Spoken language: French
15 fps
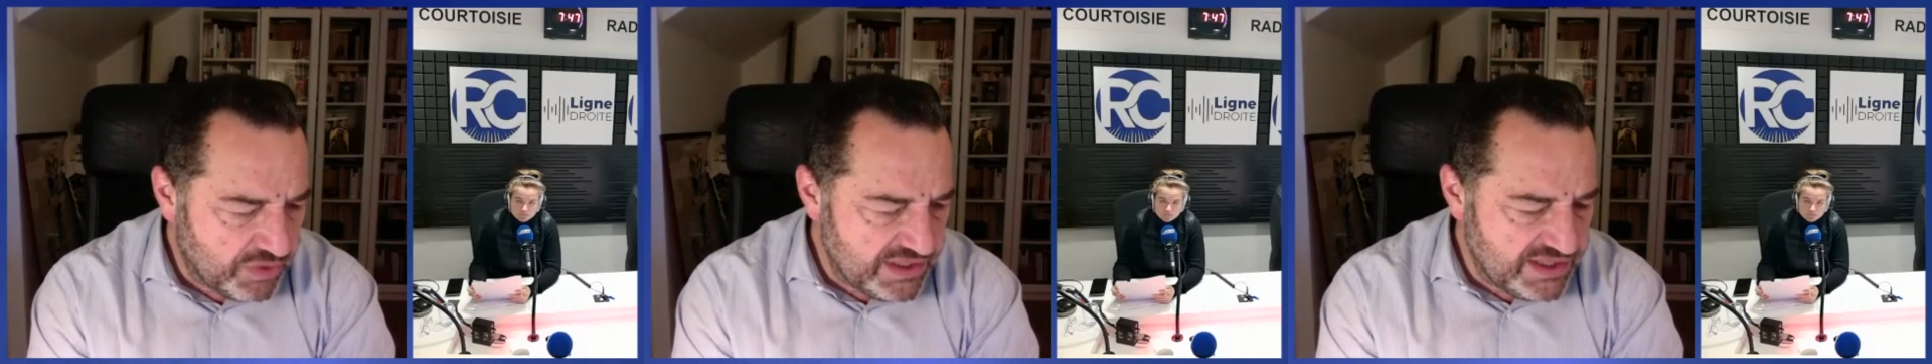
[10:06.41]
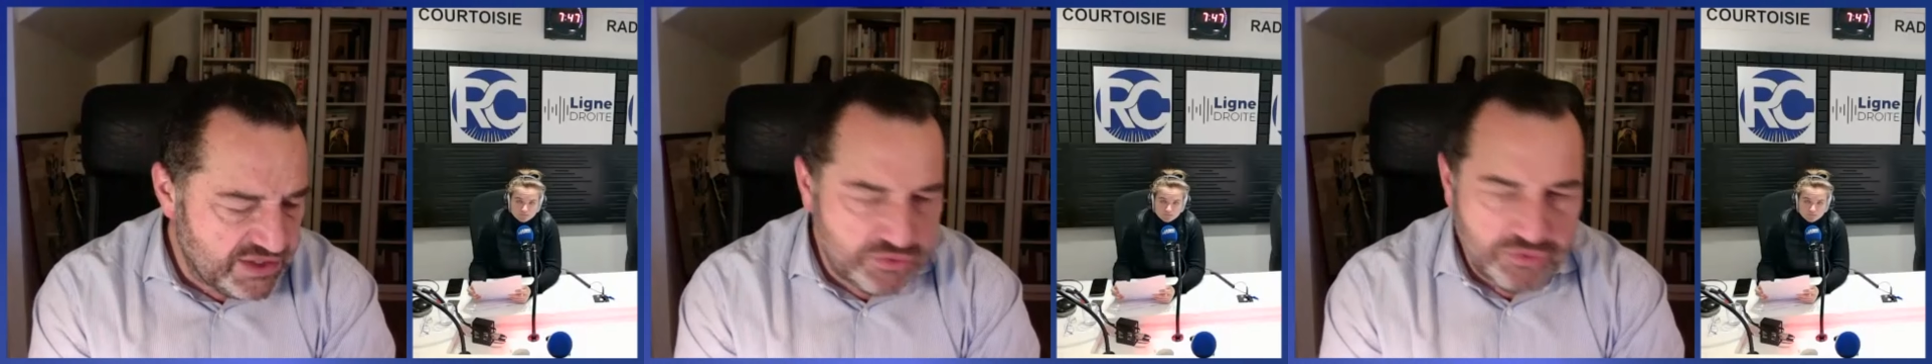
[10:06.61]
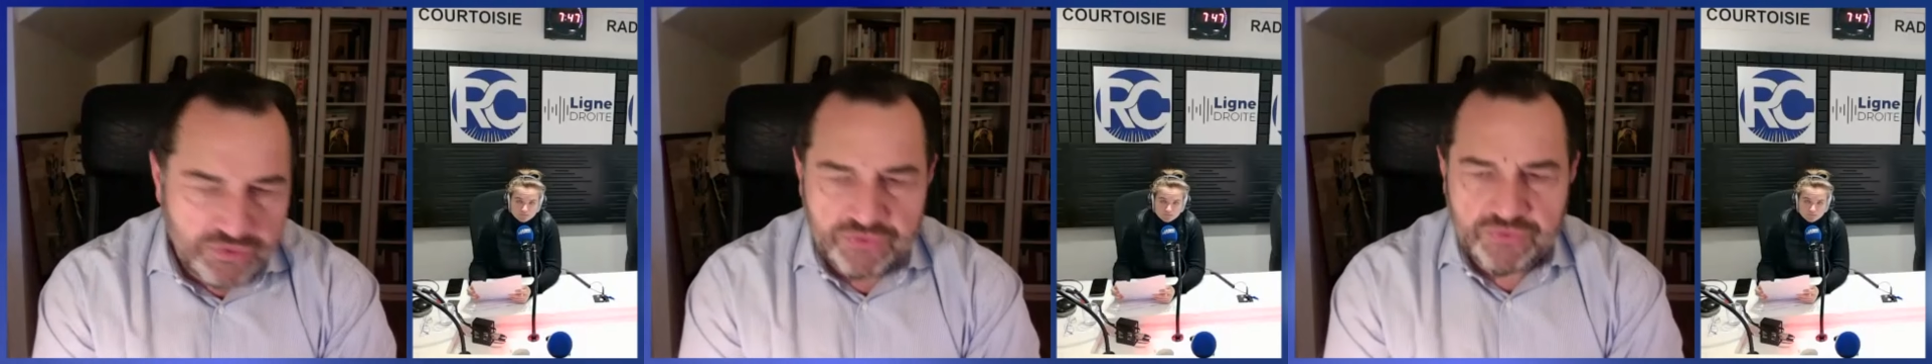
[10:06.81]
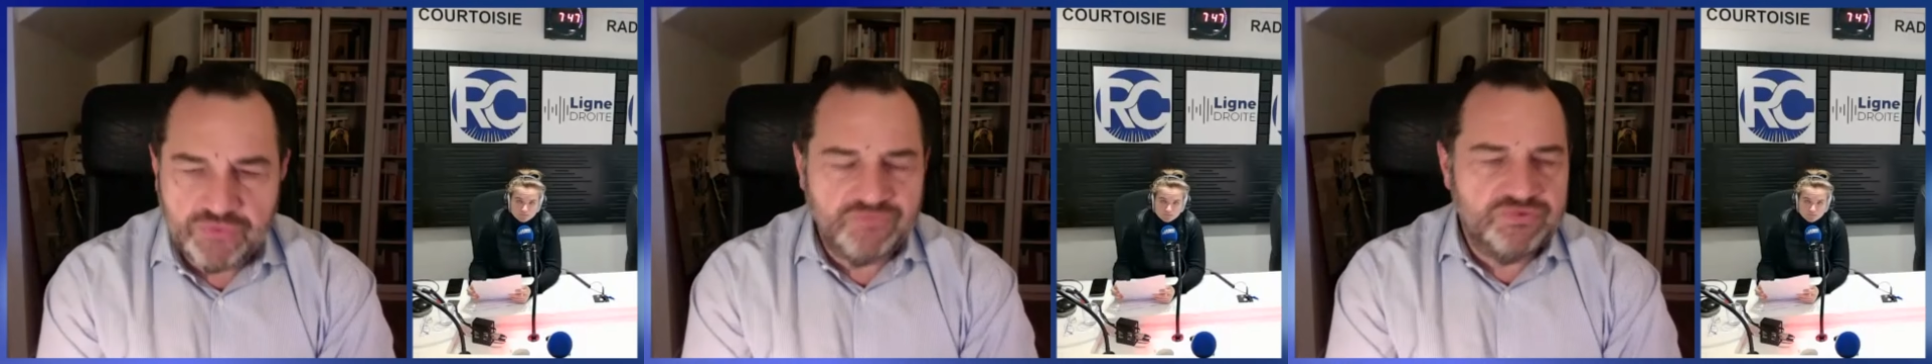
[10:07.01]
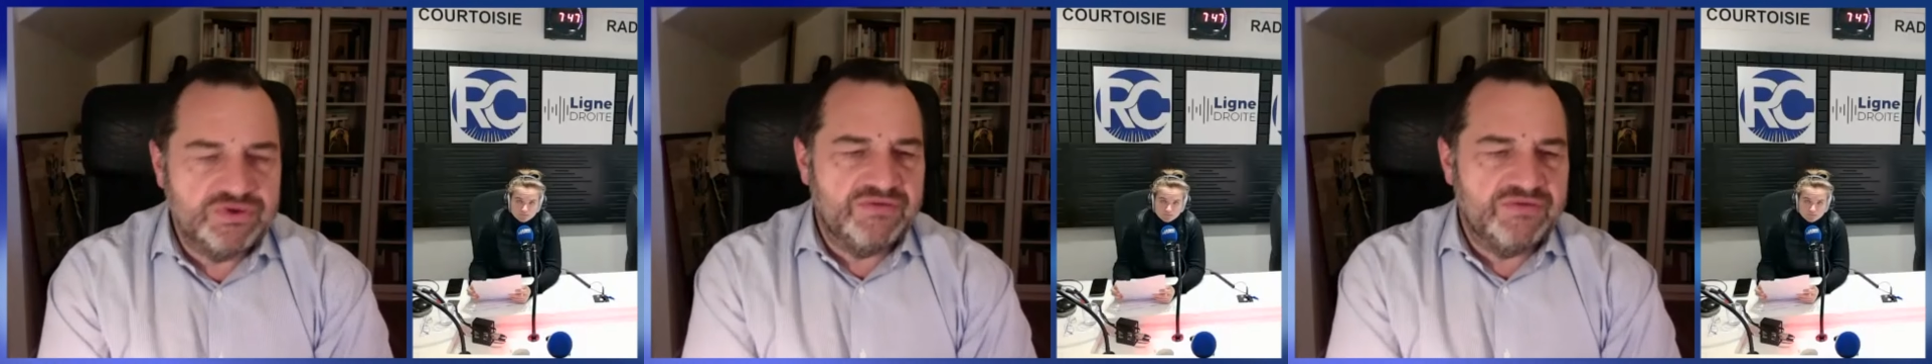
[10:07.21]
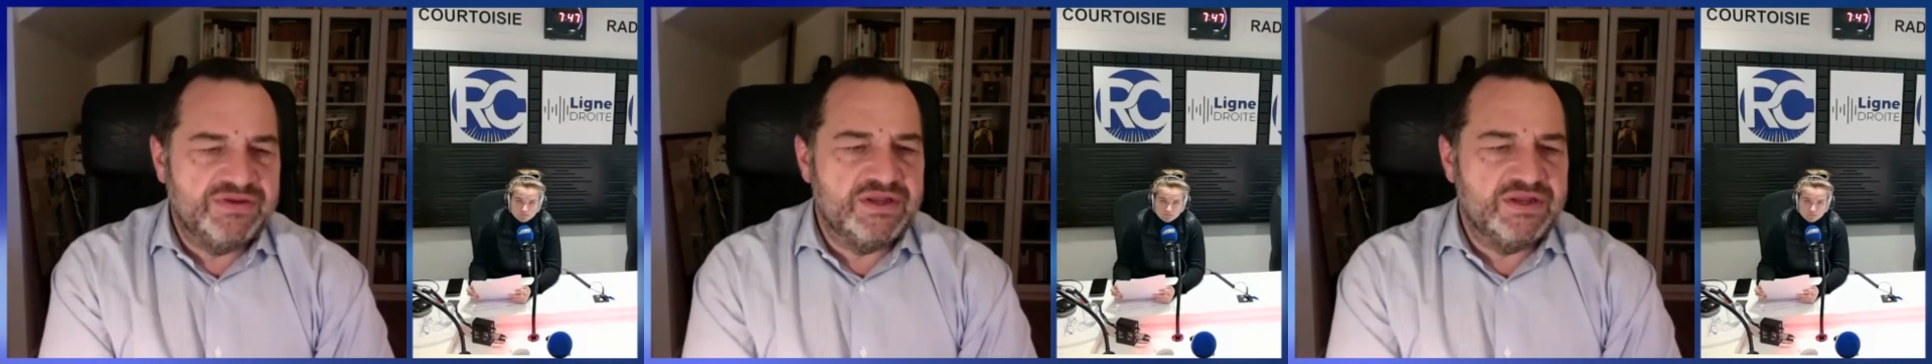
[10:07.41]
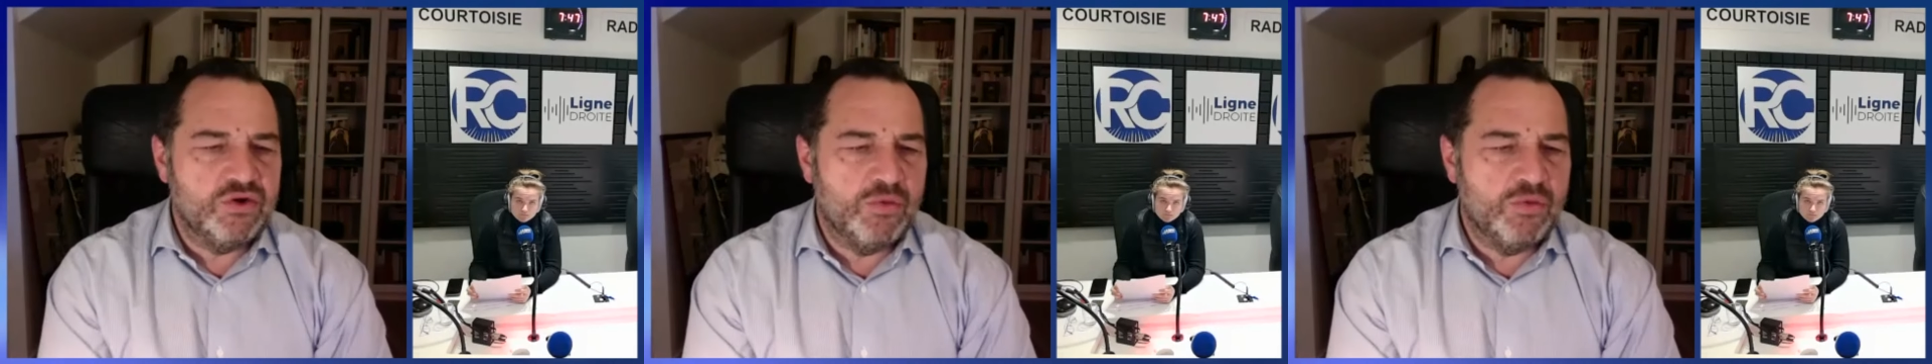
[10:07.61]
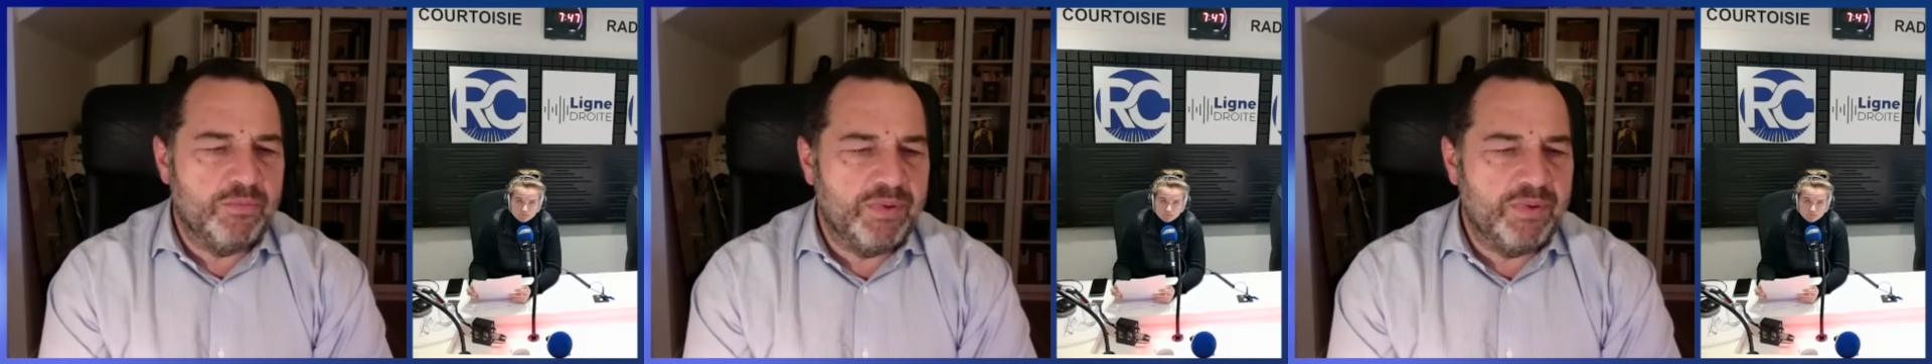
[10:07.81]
belliqueux dont vous n'avez d'ailleurs